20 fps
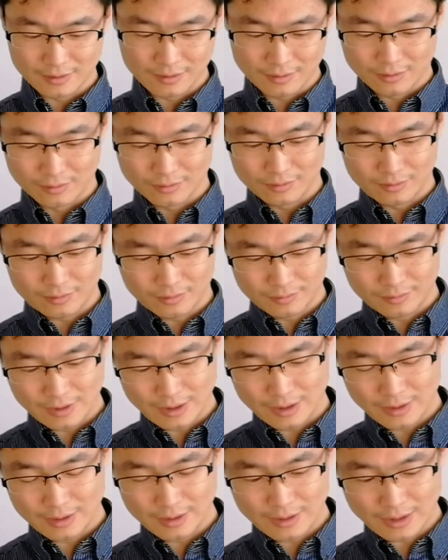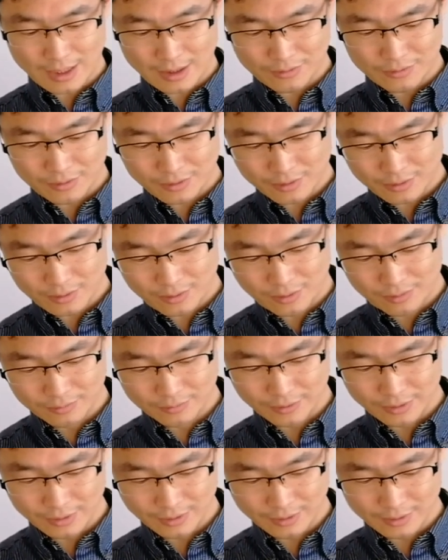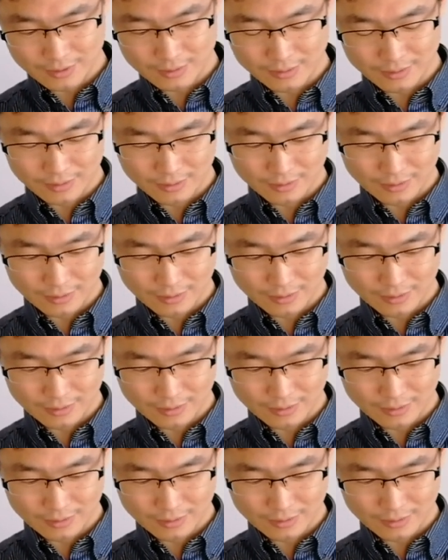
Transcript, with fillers: 头，中间大约空一个指